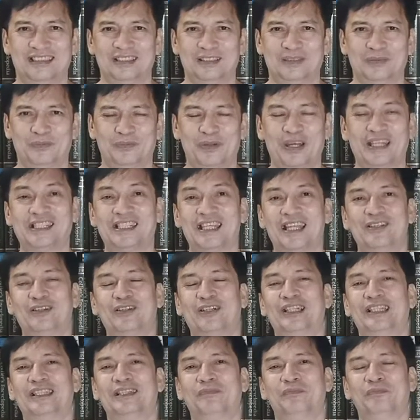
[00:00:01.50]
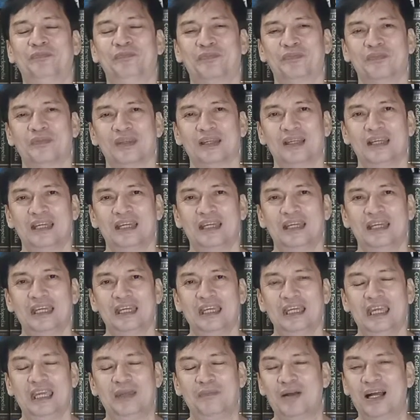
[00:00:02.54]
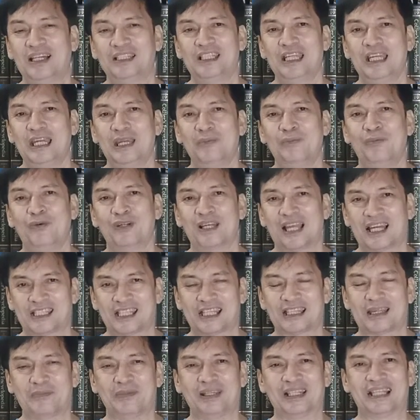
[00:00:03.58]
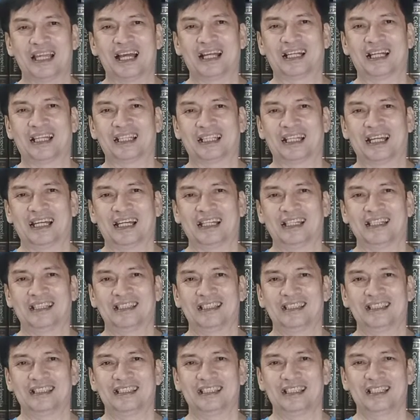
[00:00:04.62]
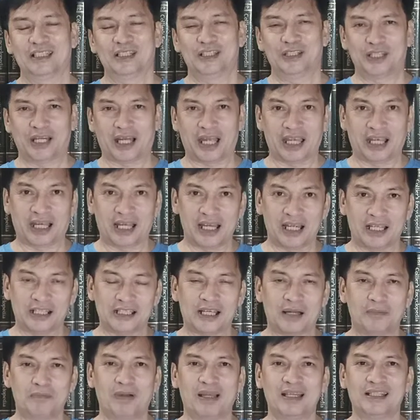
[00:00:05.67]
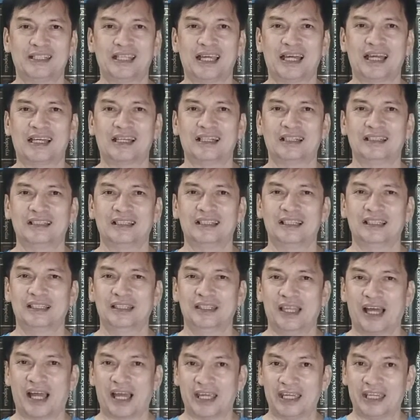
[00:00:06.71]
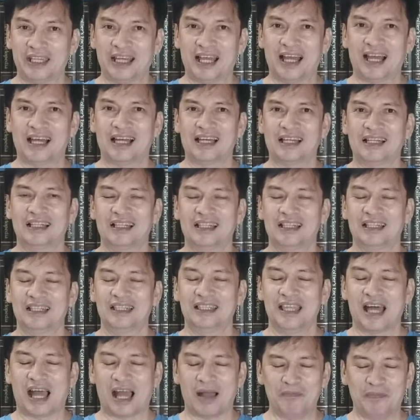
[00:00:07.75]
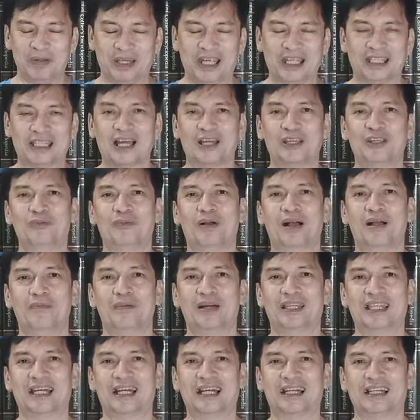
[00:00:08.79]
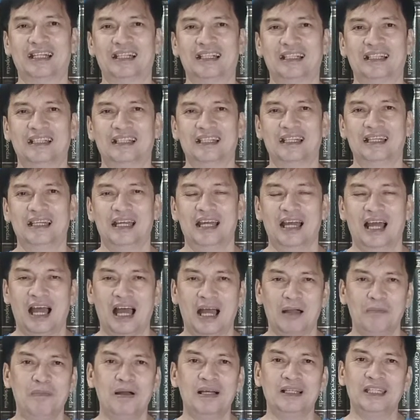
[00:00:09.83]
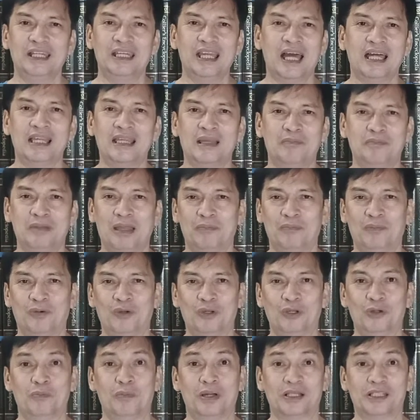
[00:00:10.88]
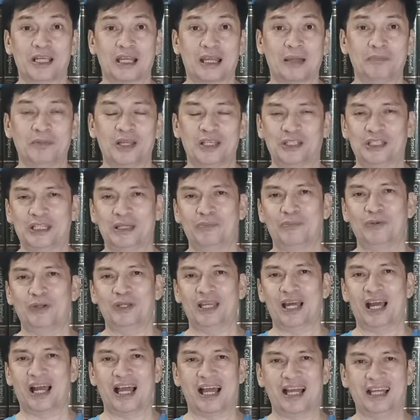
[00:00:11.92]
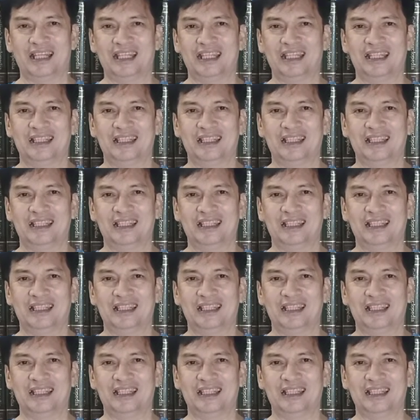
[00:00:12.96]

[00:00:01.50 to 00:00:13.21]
Praise the Lord. Imaginin mong nasa tabing dagat ka. Sakay ka ng isang balsa, nakahiga, nakapikit ang iyong mga mata. Habang ninanamnam mo yung masarap na simoy ng hangin.